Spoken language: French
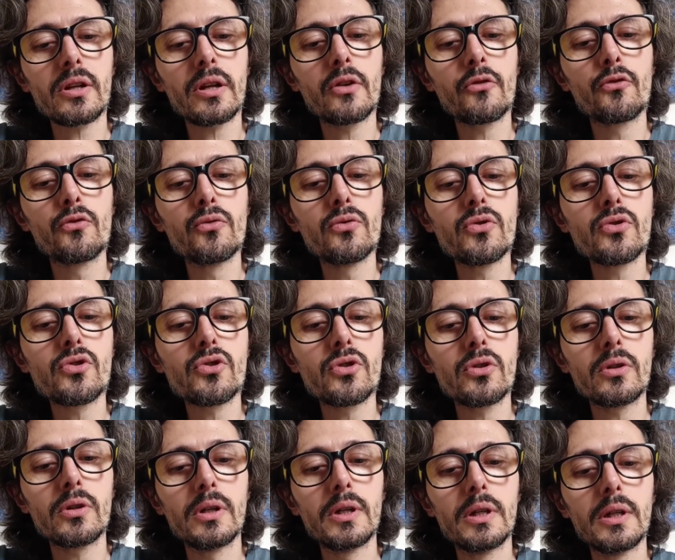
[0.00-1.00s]

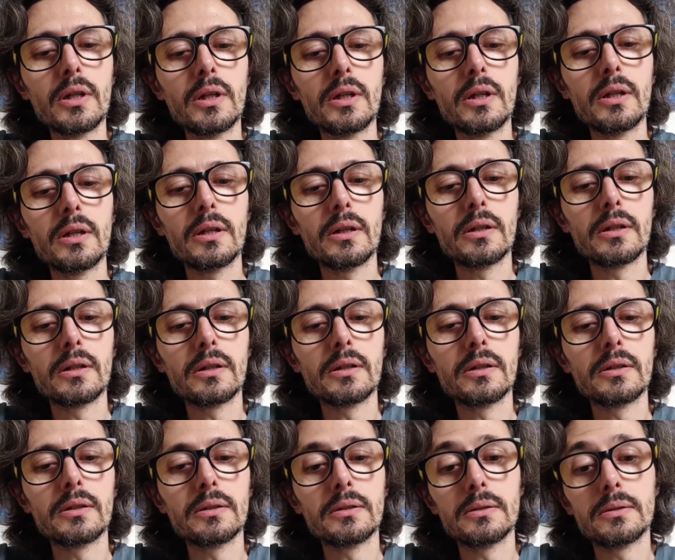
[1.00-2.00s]
refuge
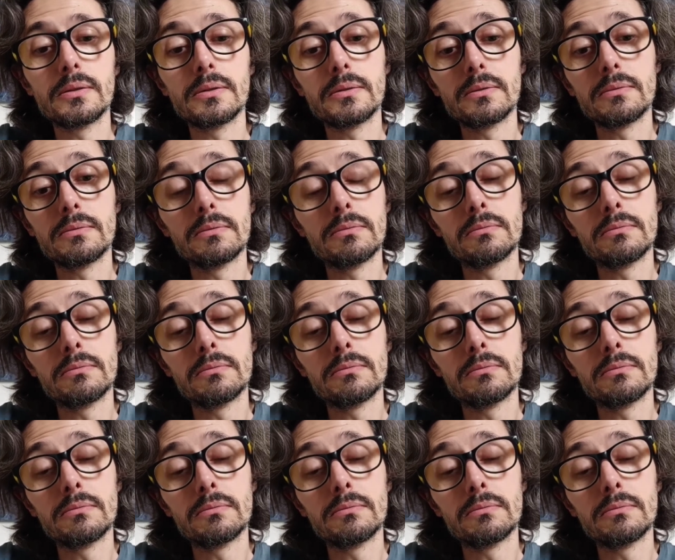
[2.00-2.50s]
euh,